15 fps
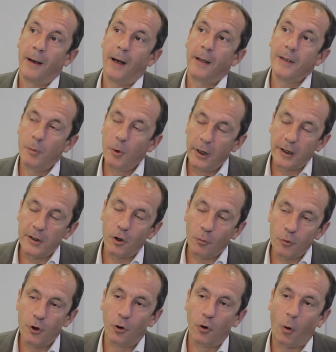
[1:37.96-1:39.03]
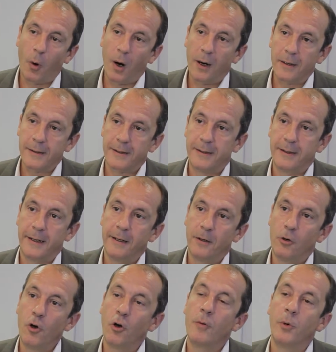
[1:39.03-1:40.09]
Un des bons exemples, je crois,
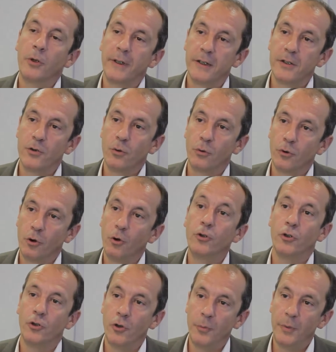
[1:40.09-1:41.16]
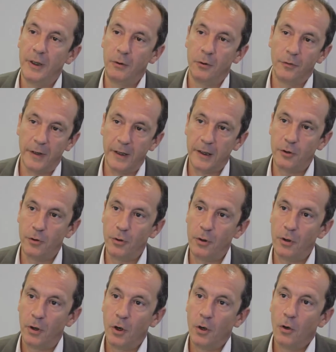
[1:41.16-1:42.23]
c'est l'augmentation de l'autonomie de nos
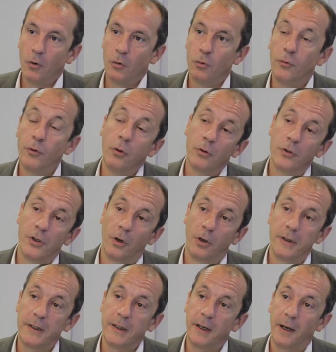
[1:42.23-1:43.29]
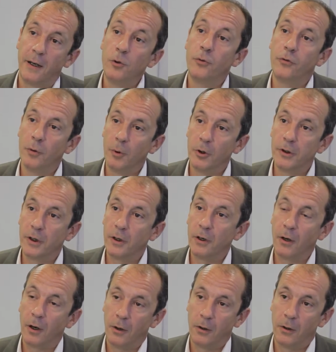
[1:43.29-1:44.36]
véhicules. Nous venons de sortir un nouveau
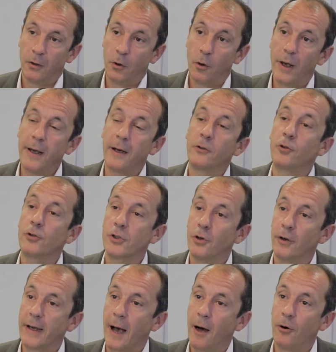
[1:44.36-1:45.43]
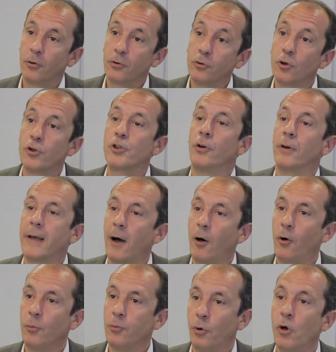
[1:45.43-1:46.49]
moteur, euh, le R240,
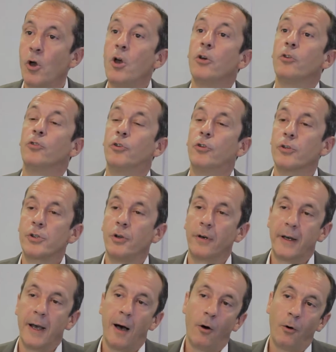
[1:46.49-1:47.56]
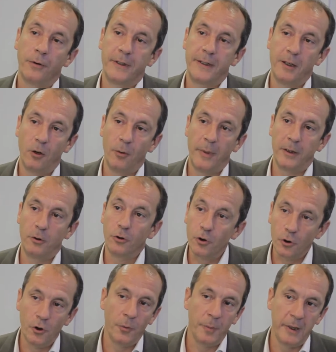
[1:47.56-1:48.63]
240 pour 240 km
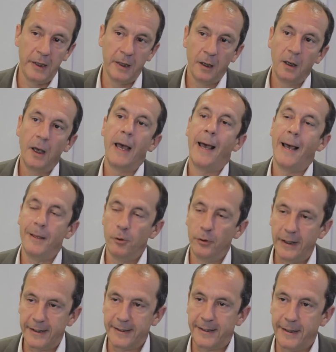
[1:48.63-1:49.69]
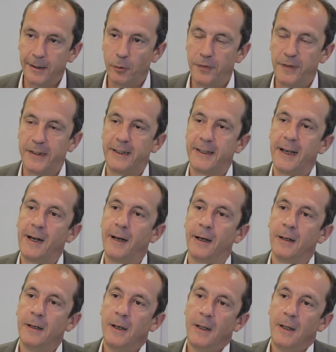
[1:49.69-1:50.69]
d'autonomie NEDC officielle.